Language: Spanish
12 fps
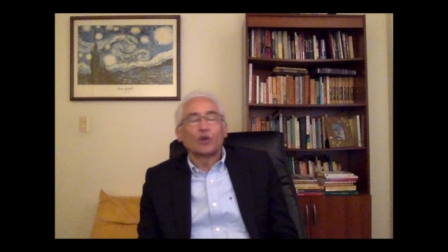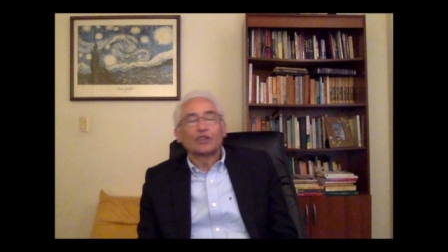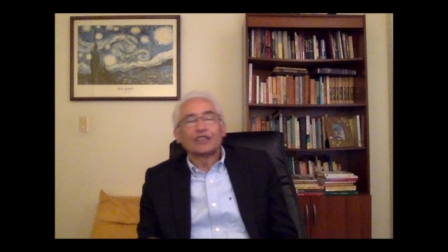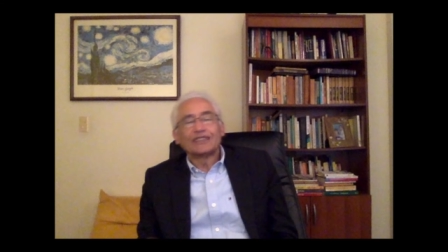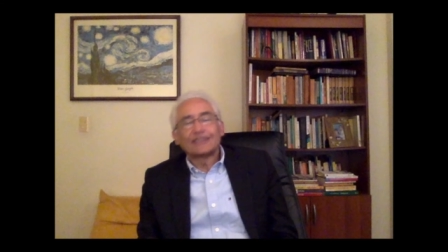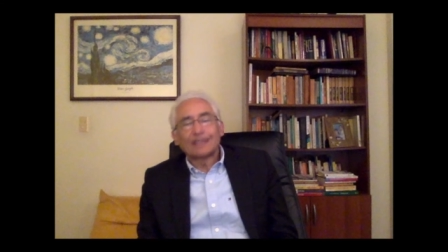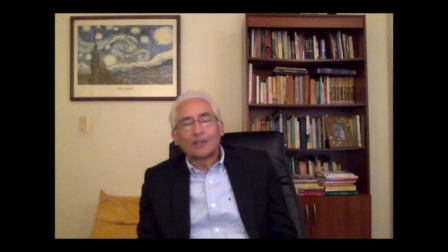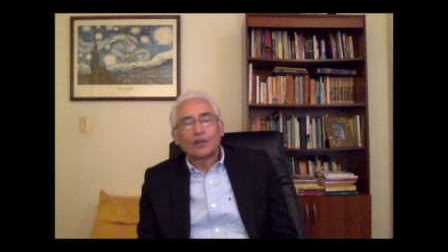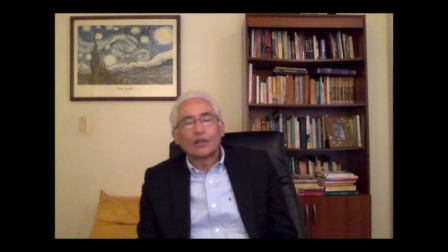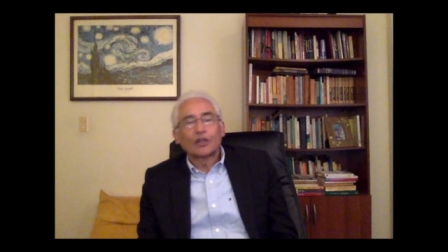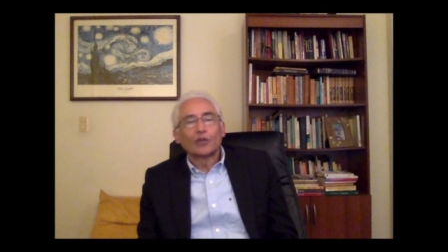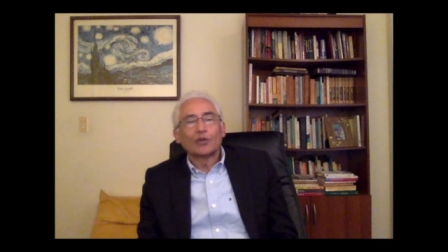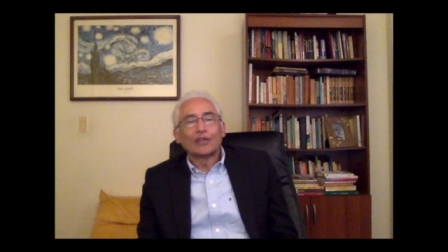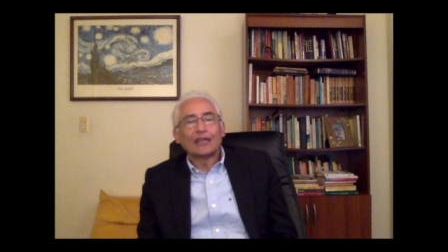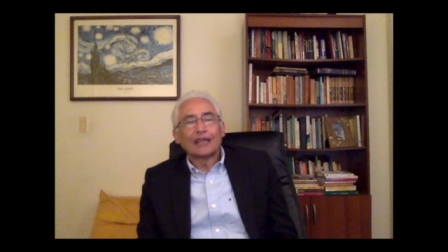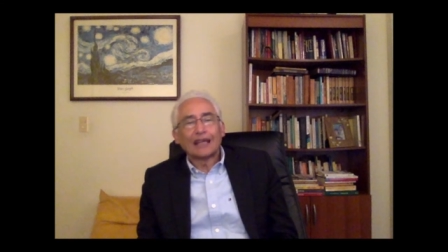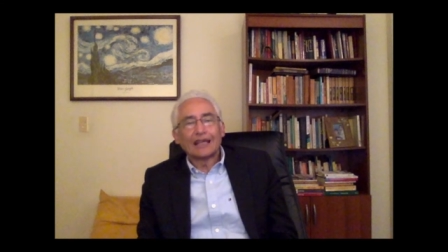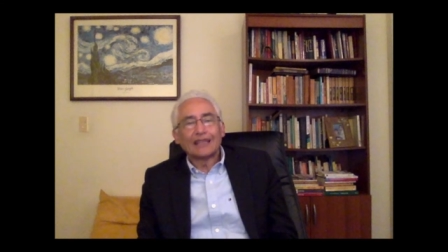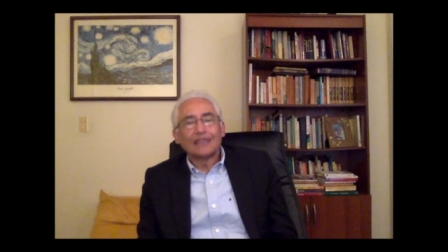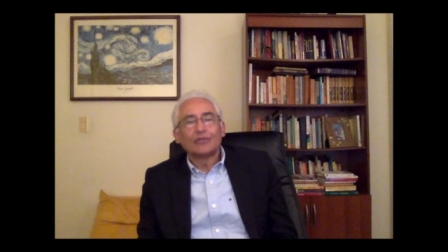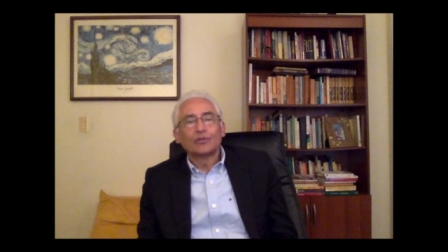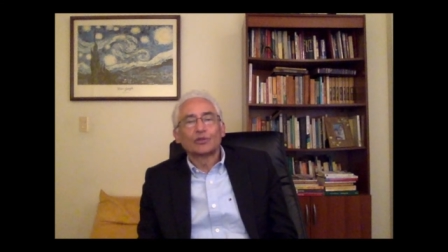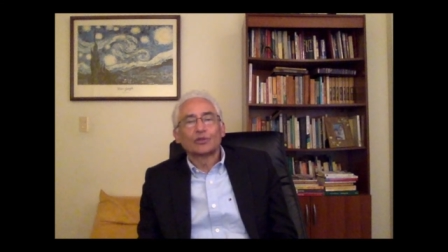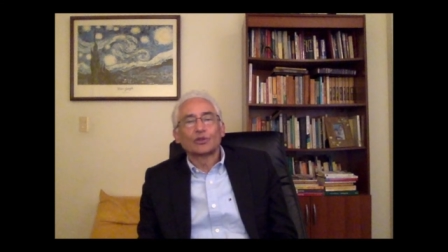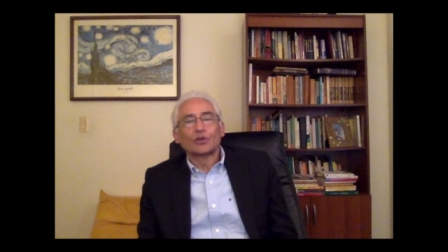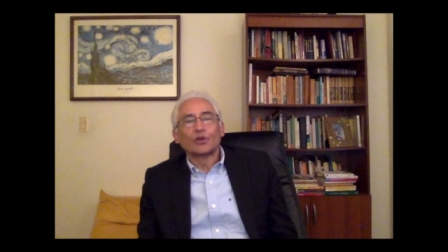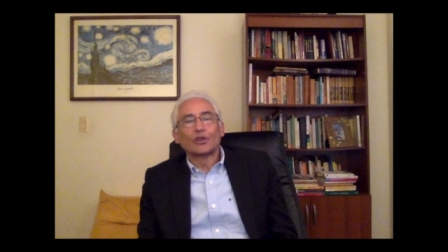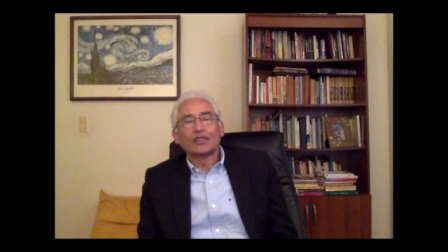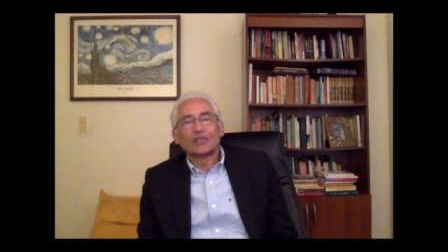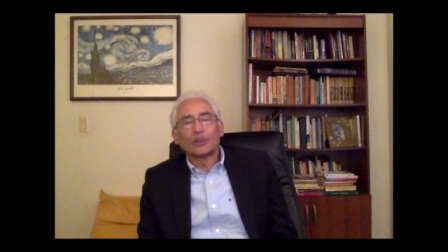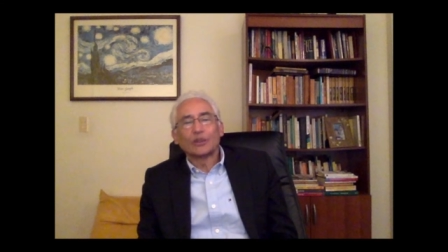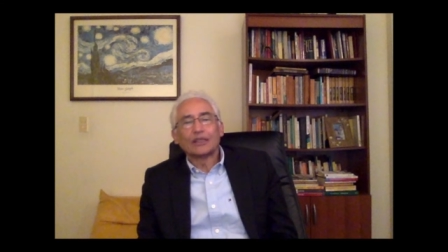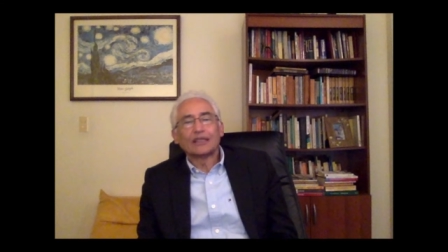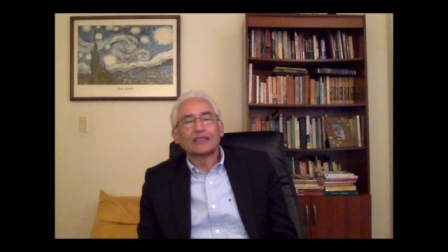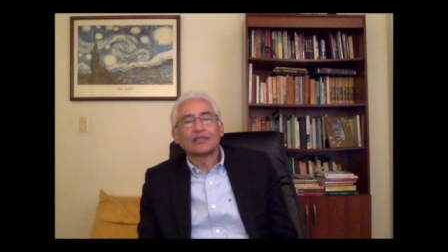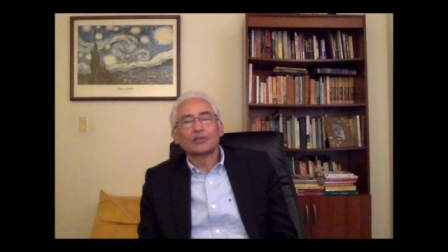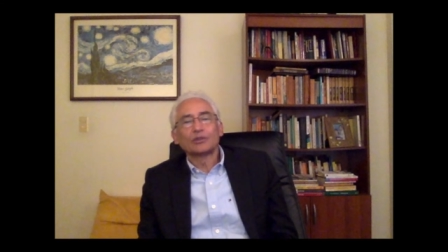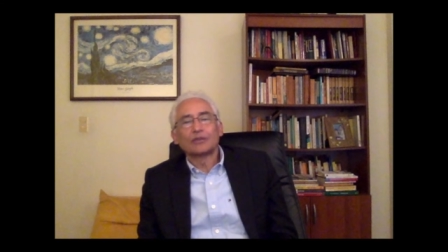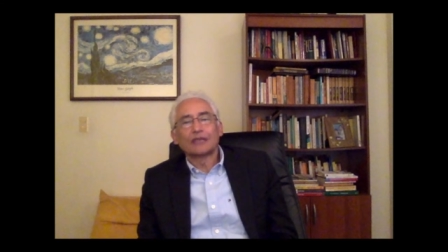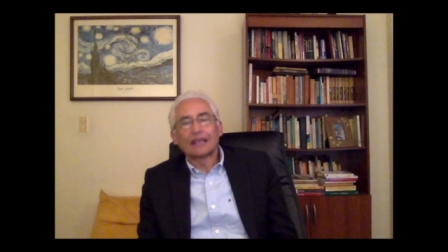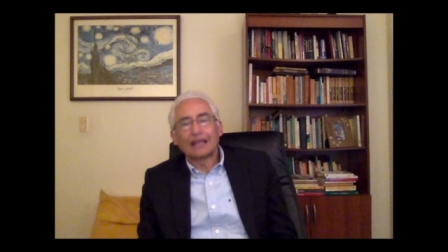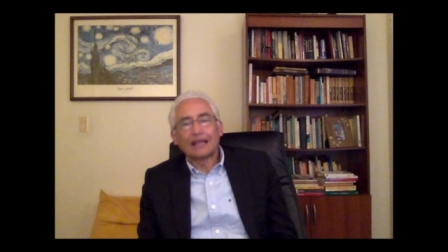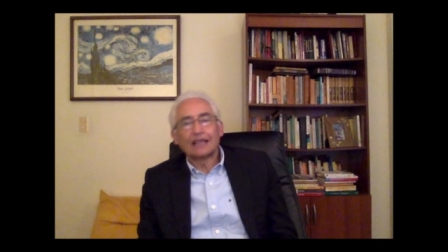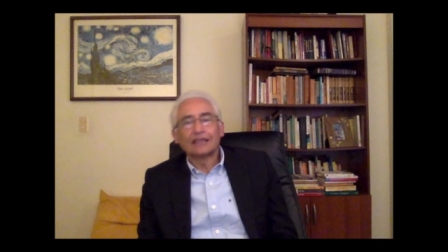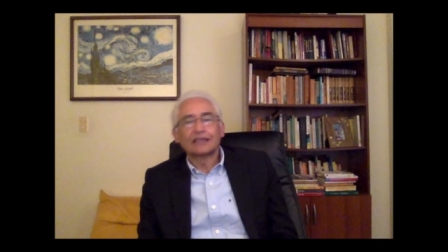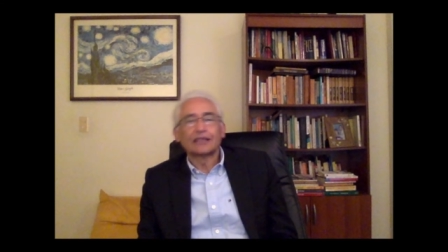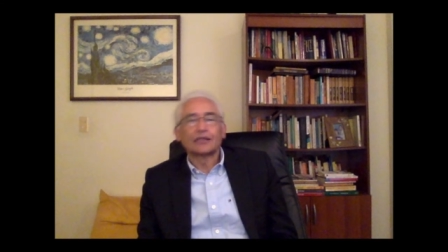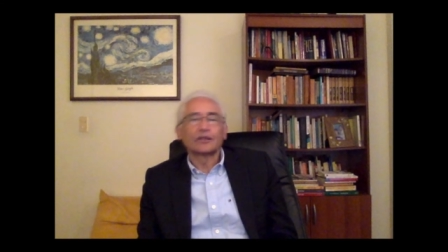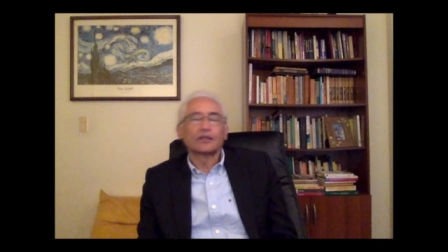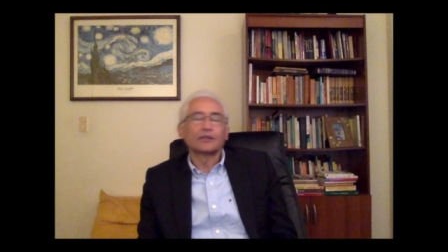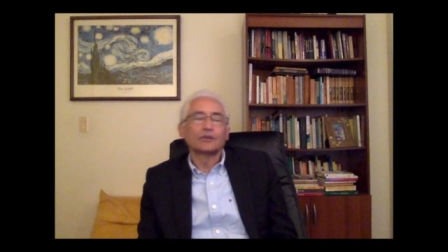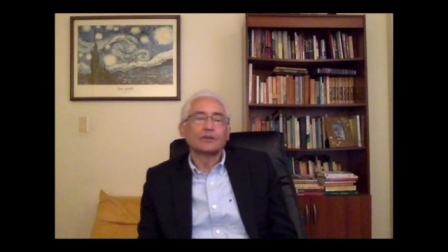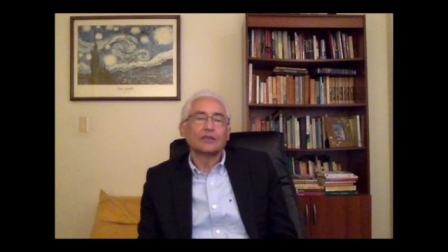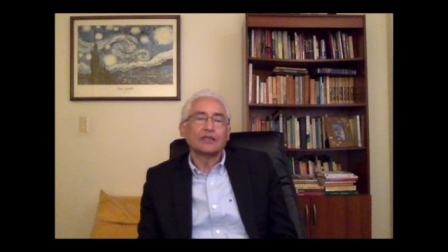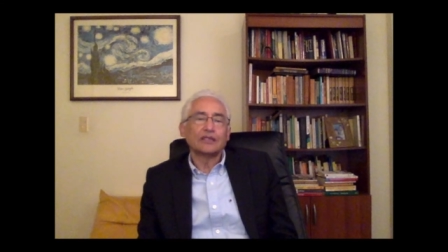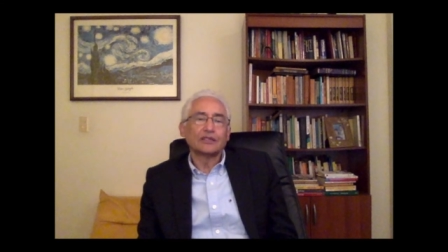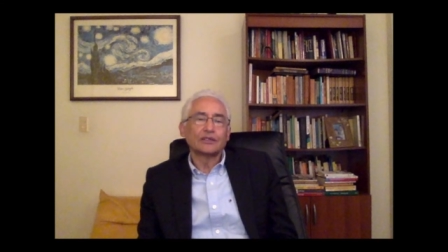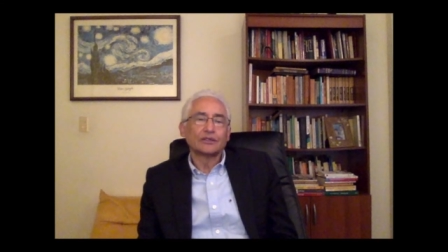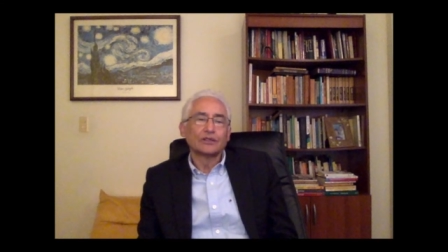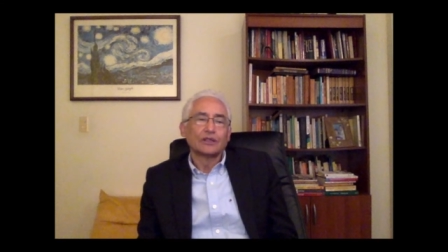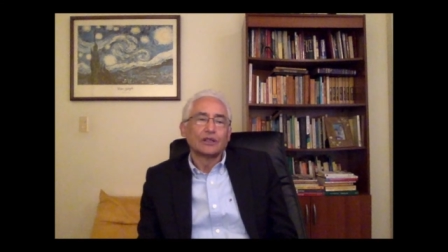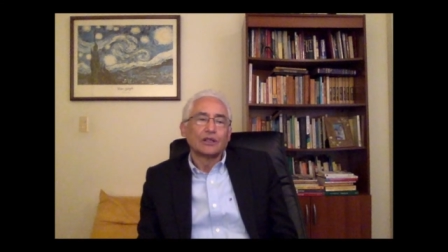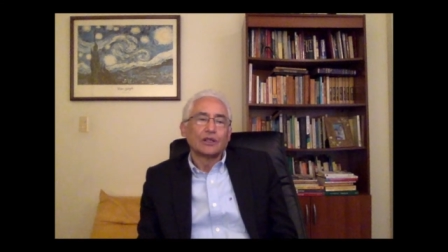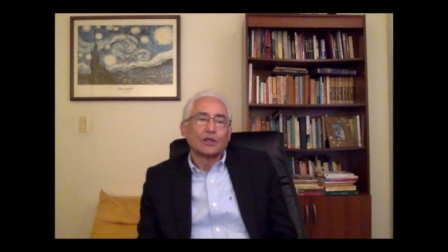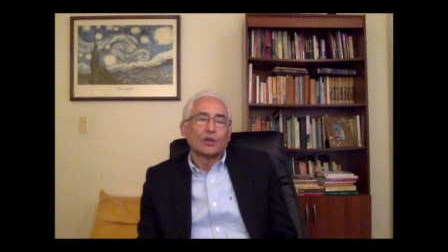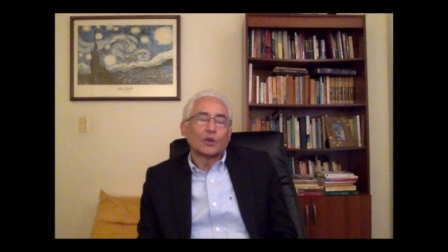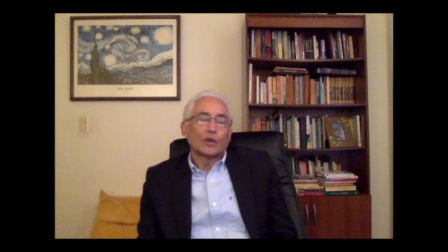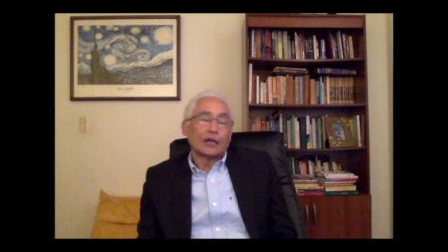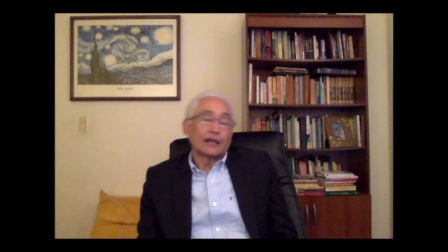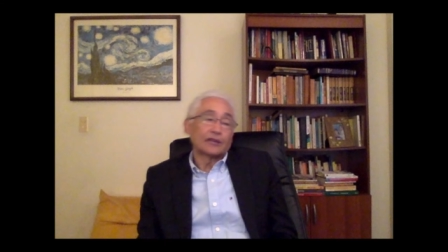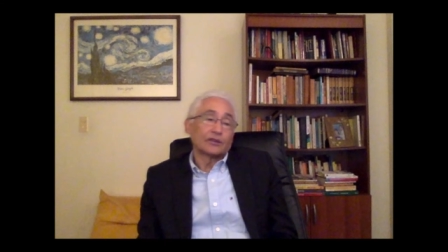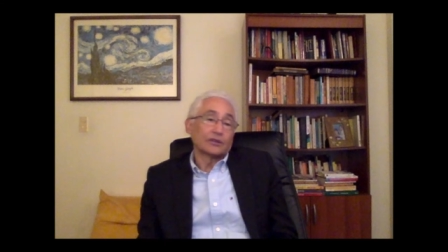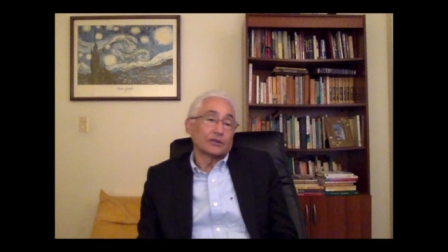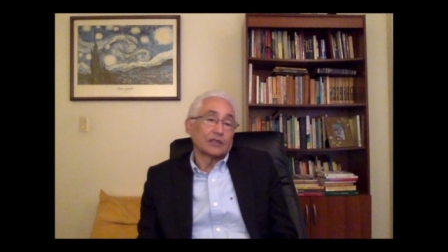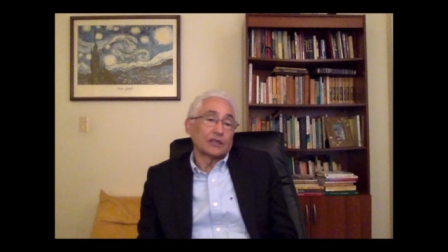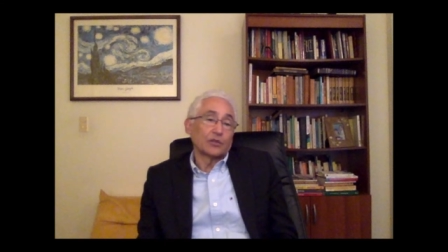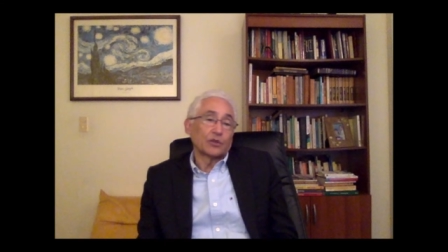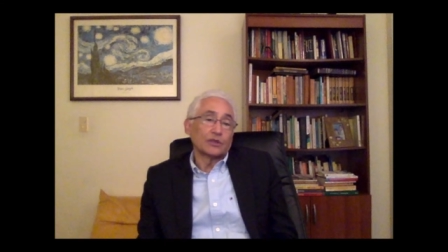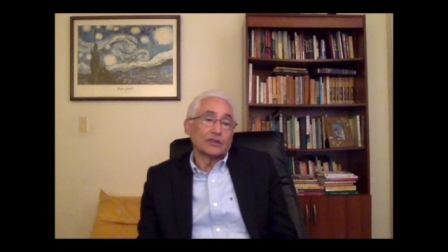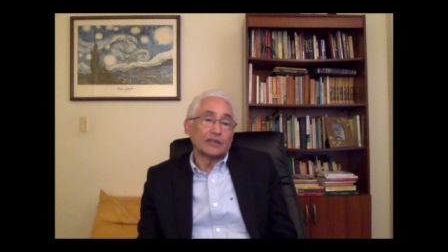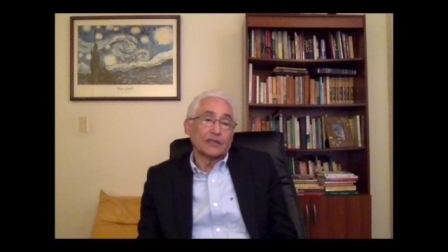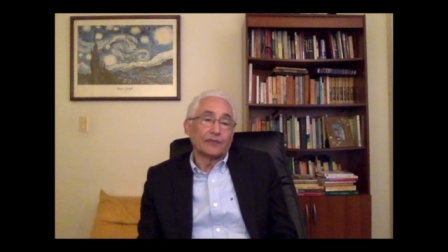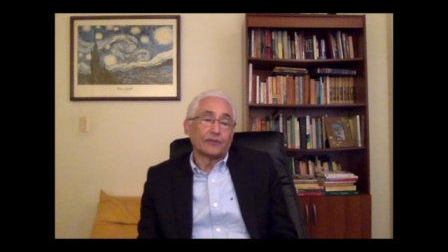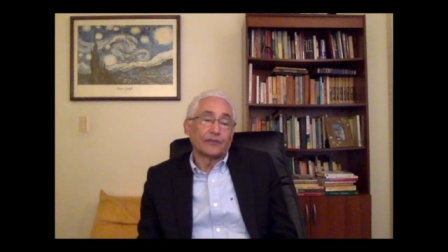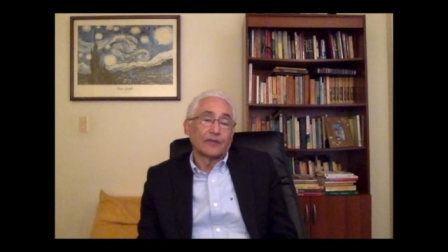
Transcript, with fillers: se instauran como ilegalismos o desobediencias subterráneas al orden jurídico o a la acción de la policía.